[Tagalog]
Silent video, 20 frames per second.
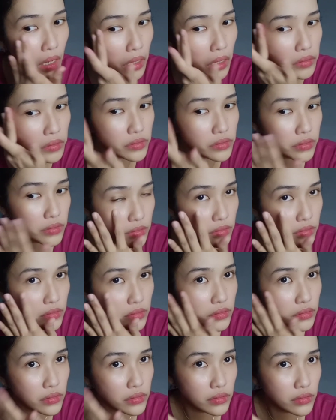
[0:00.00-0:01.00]
Oh,
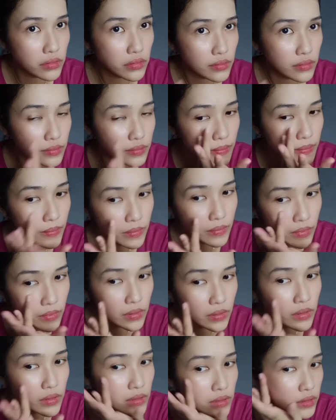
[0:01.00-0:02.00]
oh, oh.
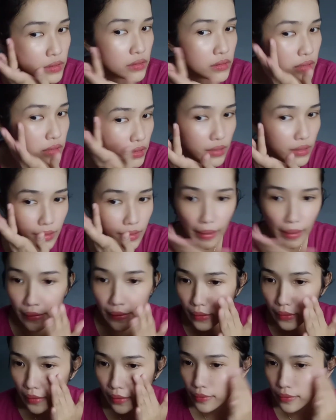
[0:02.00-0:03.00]
Tignan
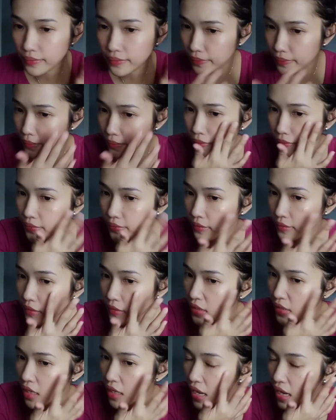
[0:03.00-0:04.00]
natin.
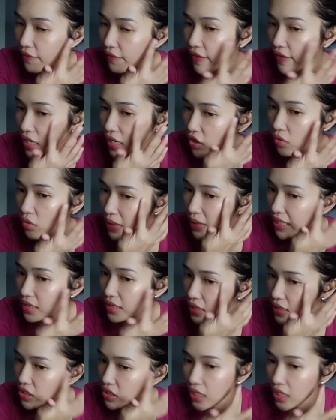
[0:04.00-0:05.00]
Feeling ko
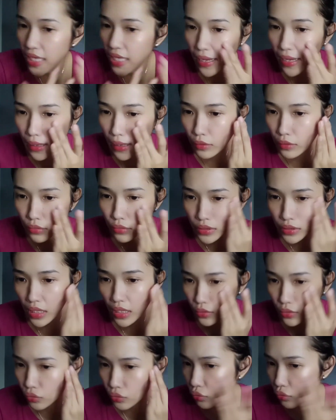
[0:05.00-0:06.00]
maganda siyang ihalo
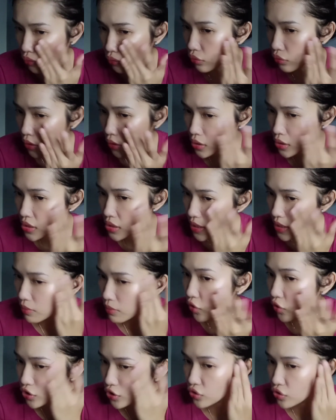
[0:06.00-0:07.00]
sa ano, sa
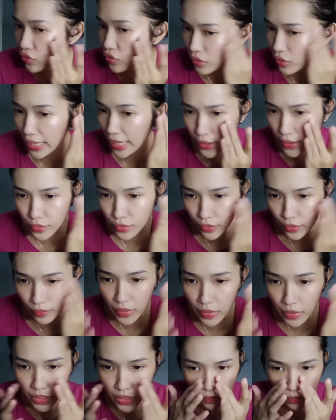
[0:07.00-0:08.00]
moisturizer
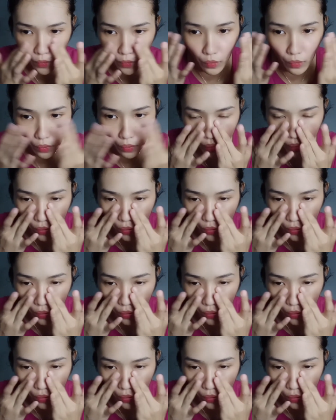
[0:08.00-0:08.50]
mismo.